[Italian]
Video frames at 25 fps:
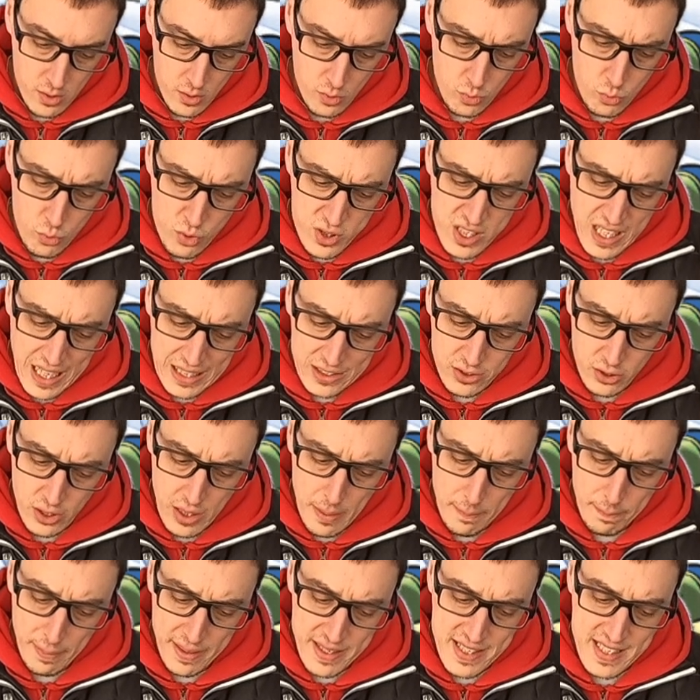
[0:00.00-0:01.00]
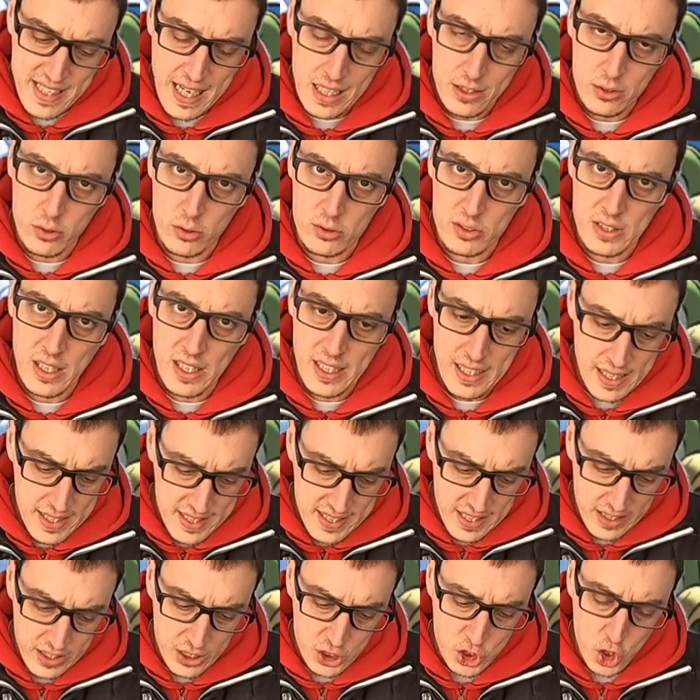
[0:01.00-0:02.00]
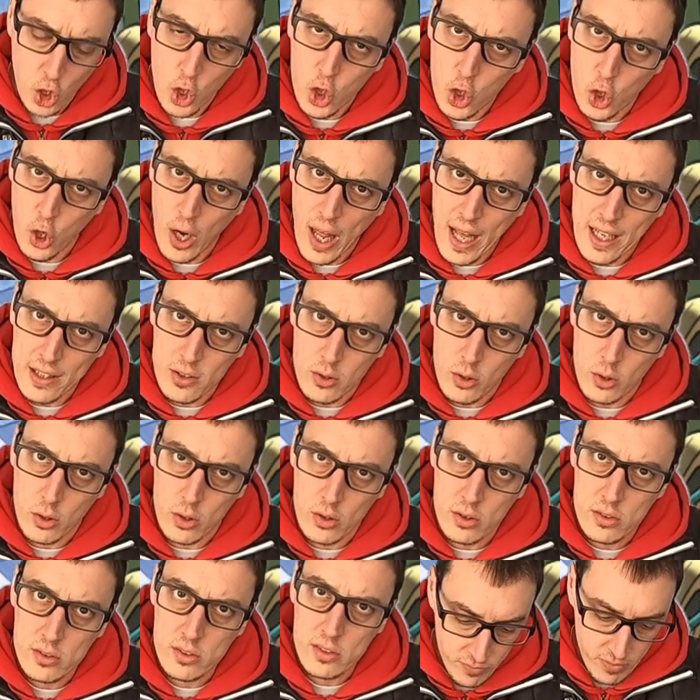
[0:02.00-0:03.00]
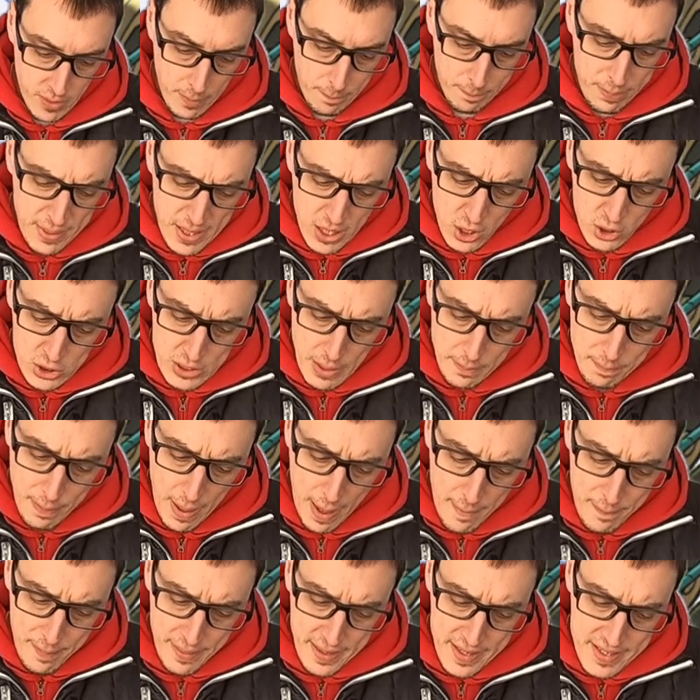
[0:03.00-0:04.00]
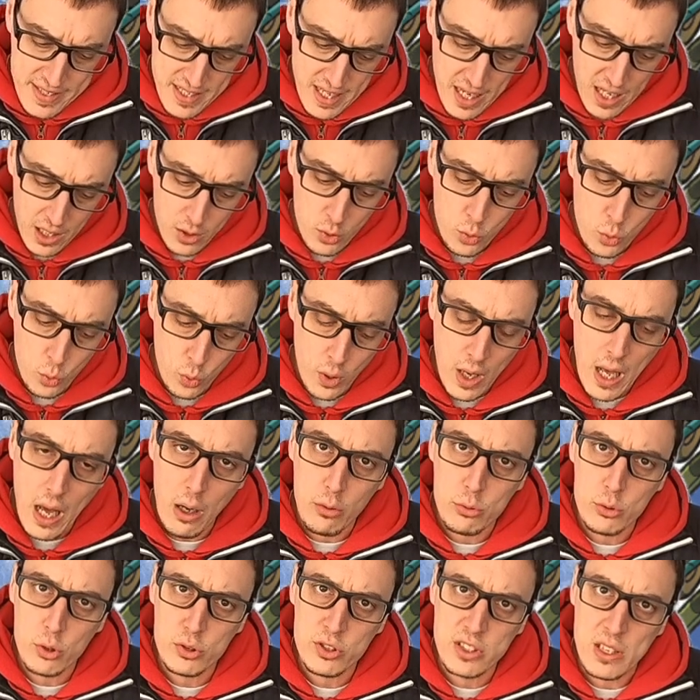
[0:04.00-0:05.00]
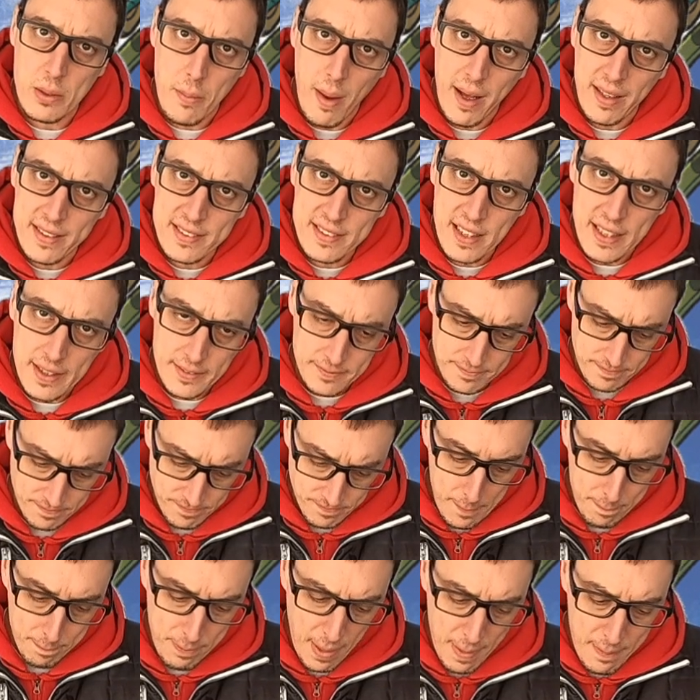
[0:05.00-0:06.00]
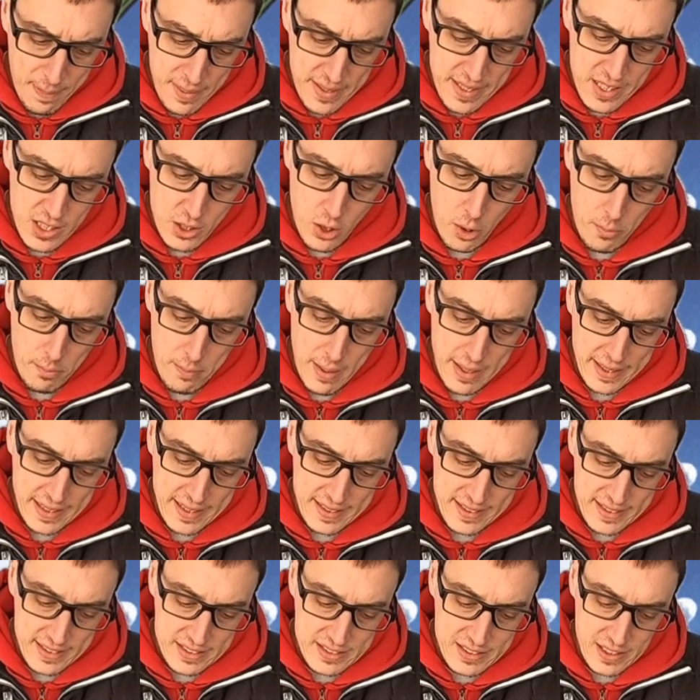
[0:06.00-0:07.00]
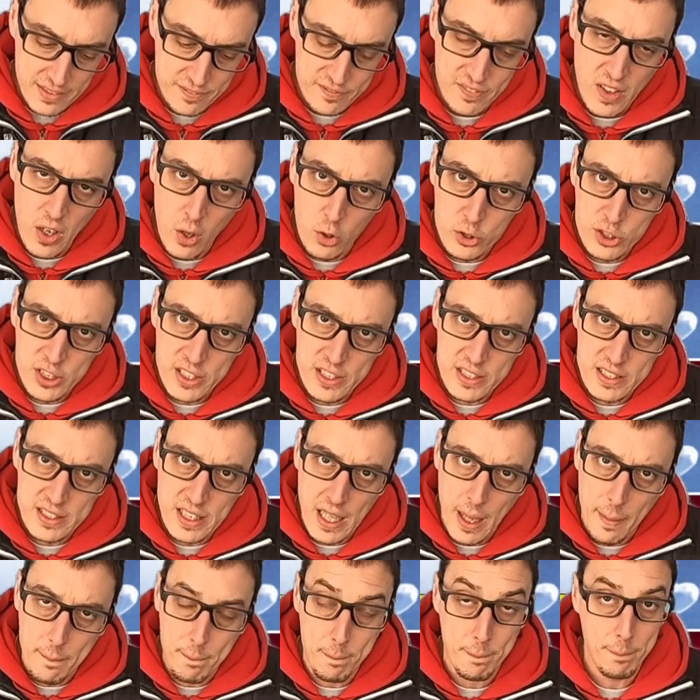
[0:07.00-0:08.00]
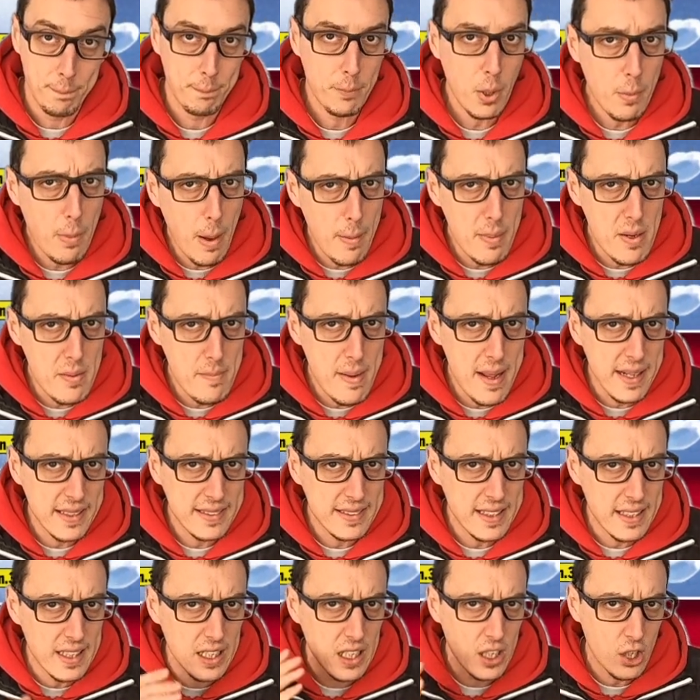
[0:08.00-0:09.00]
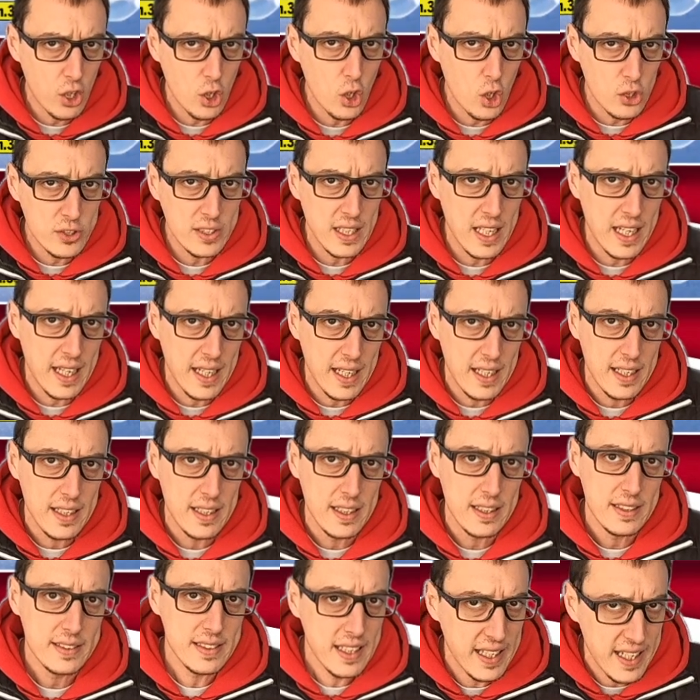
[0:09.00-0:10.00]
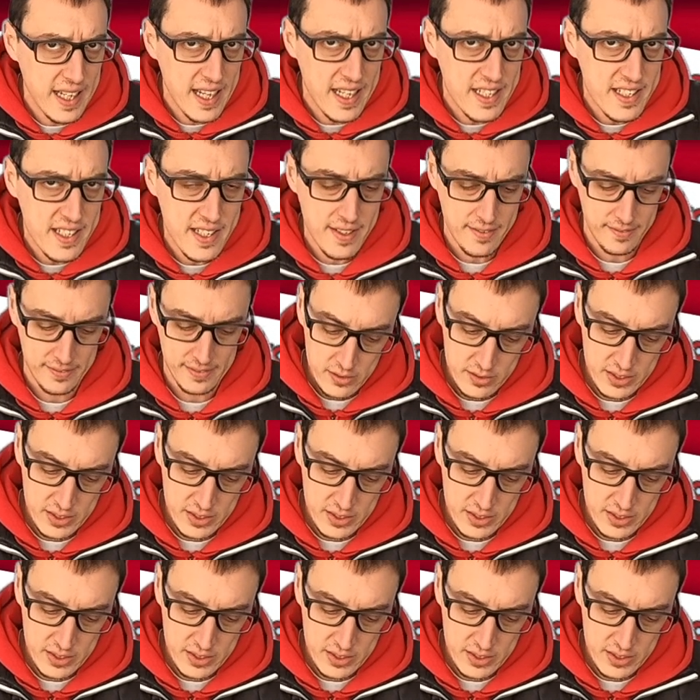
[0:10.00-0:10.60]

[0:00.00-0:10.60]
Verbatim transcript: Un salto nel passato, delizia di cioccolato. Pico de Paperis e la cura autostimante. Paperino, macchinista velocista, probabilmente rota danese.